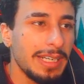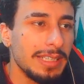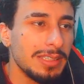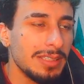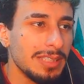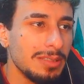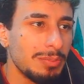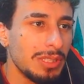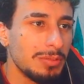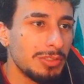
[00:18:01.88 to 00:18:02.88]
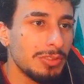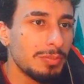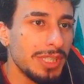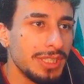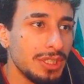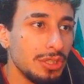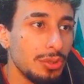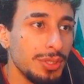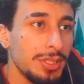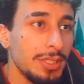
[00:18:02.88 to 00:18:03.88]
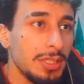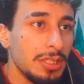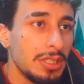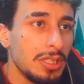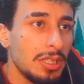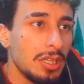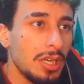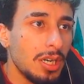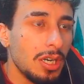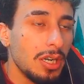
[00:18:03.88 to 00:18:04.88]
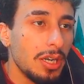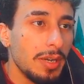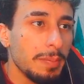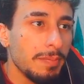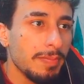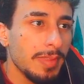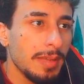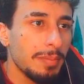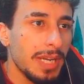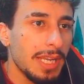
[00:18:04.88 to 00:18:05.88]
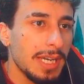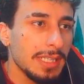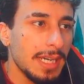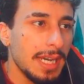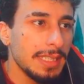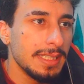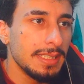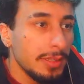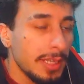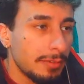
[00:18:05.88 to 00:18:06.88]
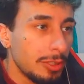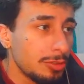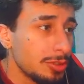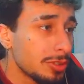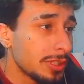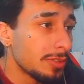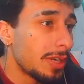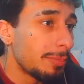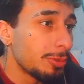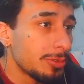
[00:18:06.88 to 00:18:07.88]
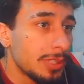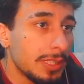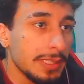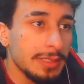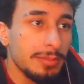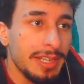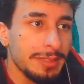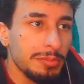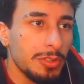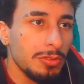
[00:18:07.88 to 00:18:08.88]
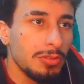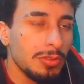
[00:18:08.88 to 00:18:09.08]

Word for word: andando aqui pelo mundo perdido. Ah, ah. Ah lá nada. Tá, vamos continuar procurando aqui mais monstros.